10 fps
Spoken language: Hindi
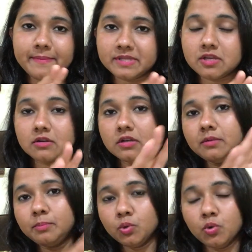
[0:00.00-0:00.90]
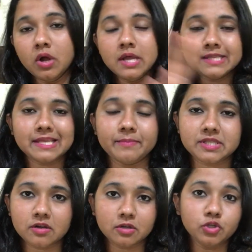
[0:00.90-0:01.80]
सेमी सर्कल ब्लू सेमी
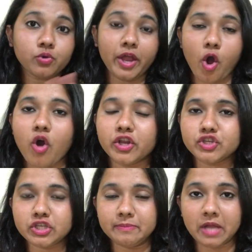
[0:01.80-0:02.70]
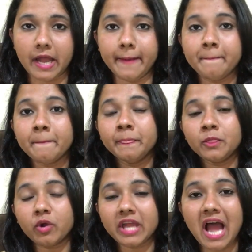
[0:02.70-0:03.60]
सर्कल जो है ऑरेंज टीम का है
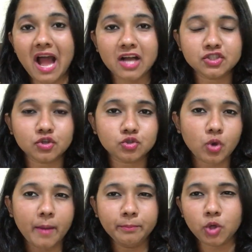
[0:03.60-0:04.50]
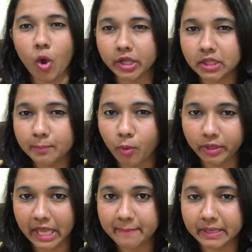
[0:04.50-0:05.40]
तो क्या आज जो हम डॉग इन द
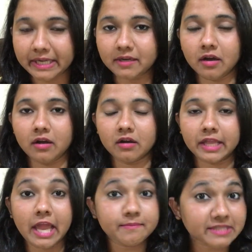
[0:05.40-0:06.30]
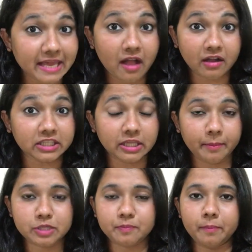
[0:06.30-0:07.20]
बोन टाइप के गेम्स खेला करते थे
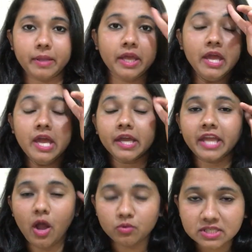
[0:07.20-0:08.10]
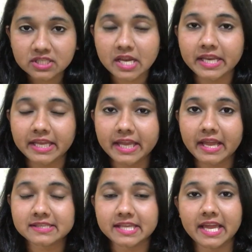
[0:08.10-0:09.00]
बचपन में क्या उस तरीके
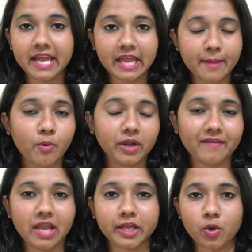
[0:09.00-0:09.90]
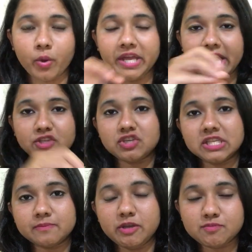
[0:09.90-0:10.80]
से ये गेम होने वाला कि कोई एक
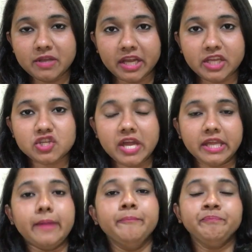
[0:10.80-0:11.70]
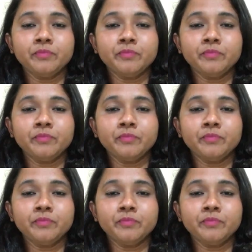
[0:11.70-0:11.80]
चीज बीच में रखी जाएगी